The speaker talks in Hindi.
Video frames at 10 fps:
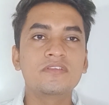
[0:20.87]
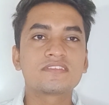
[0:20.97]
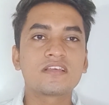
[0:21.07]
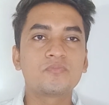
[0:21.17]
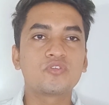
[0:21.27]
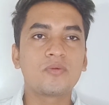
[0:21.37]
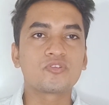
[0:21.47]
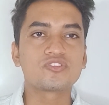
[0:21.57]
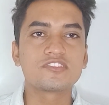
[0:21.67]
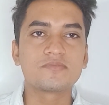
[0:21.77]
इसका पूरा
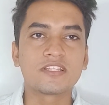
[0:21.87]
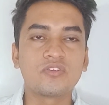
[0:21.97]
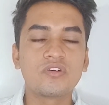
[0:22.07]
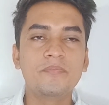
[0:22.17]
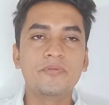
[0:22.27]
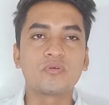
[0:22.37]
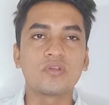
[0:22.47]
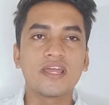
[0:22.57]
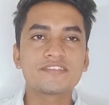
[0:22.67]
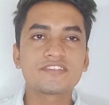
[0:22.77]
प्रोसेस बताऊंगा वीडियो
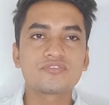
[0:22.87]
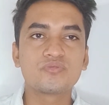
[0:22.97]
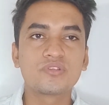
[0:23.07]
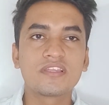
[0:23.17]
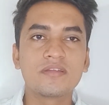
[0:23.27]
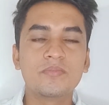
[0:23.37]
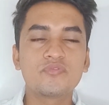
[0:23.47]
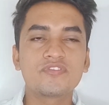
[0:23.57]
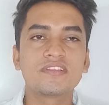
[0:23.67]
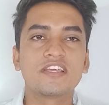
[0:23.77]
को लास्ट तक जरूर देखिए वीडियो
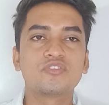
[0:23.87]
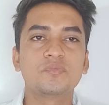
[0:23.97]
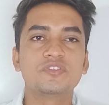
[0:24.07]
पसंद है तो